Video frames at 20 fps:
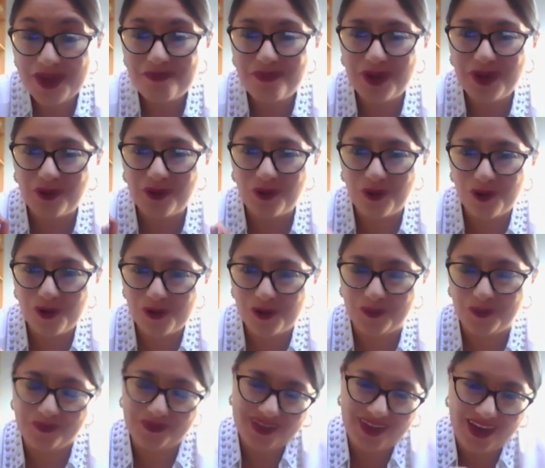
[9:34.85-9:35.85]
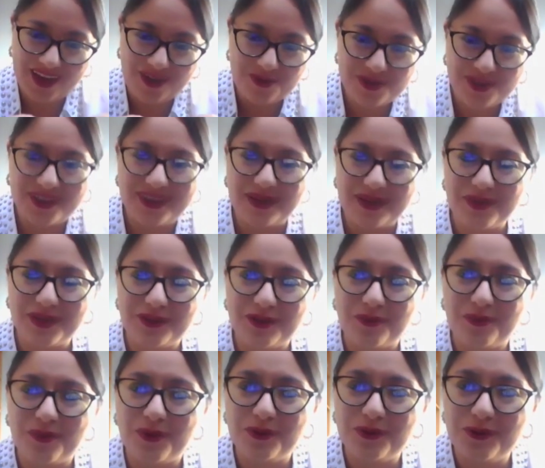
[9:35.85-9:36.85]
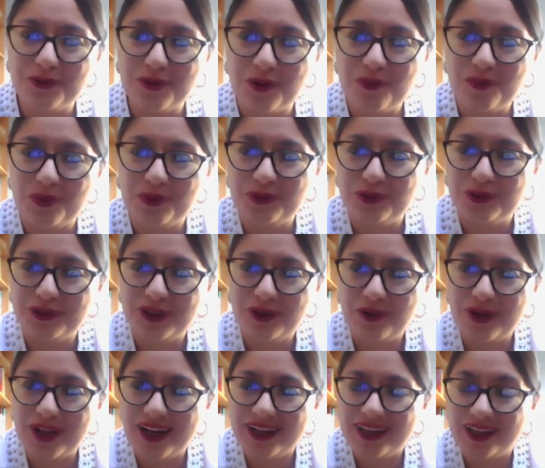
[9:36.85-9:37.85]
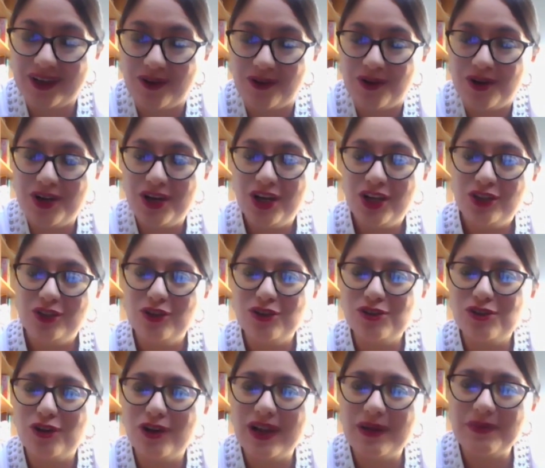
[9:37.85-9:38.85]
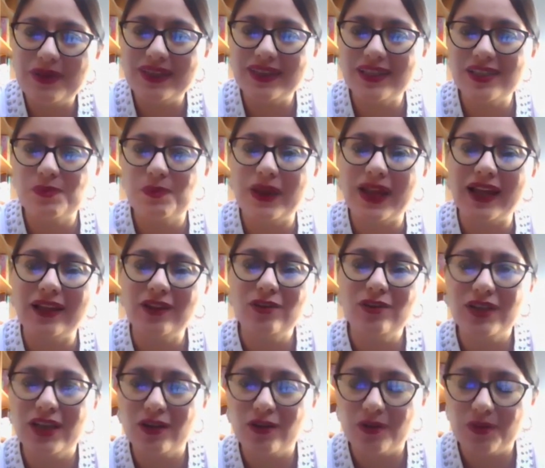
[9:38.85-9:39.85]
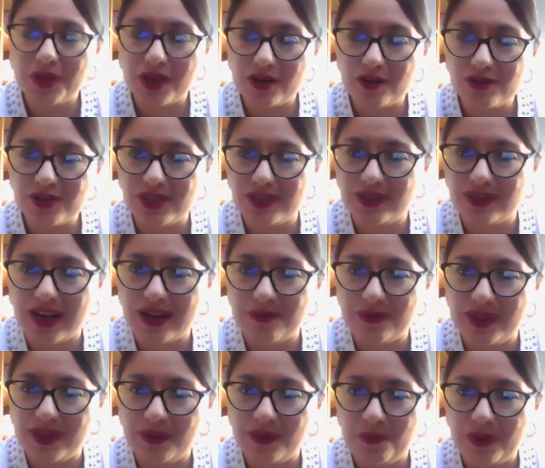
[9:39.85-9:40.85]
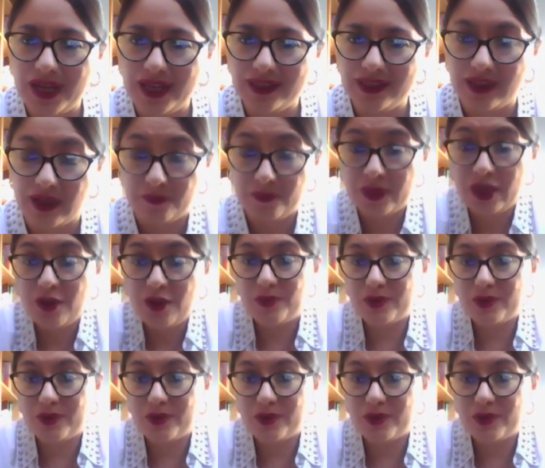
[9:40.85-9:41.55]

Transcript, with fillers: Pero ojo, y ahí usted también topa un, punto neurálgico, no solamente esperando que el gobierno central me dé plata,